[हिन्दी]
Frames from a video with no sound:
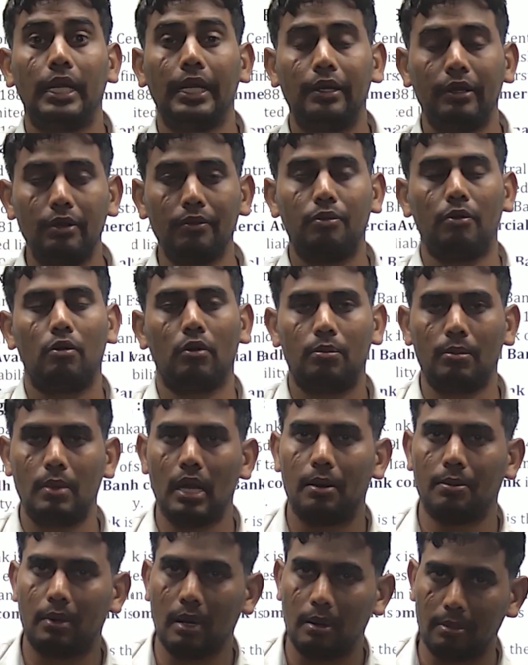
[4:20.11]
1894 में
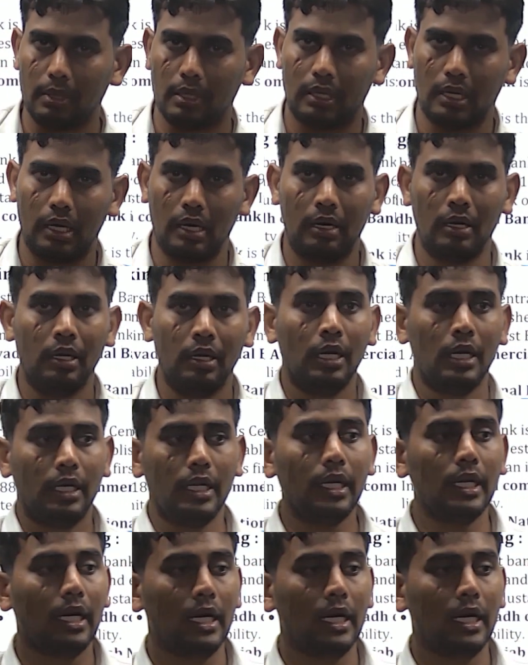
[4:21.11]
आपका बन गया ठीक